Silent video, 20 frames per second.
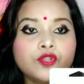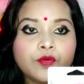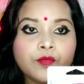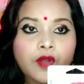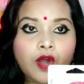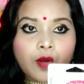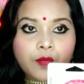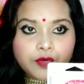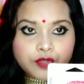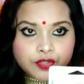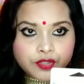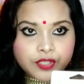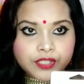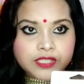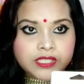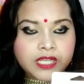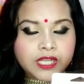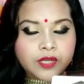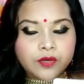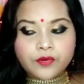তোমরা
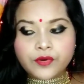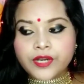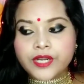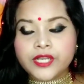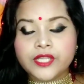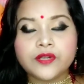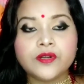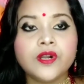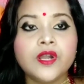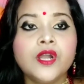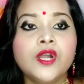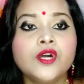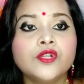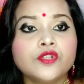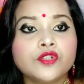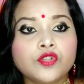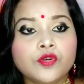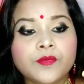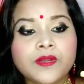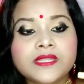অবশ্যই চেক করে নিও
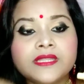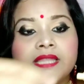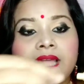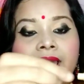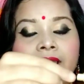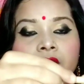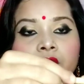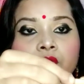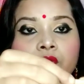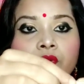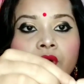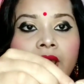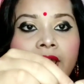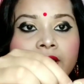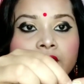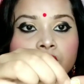তো তোমরা দেখো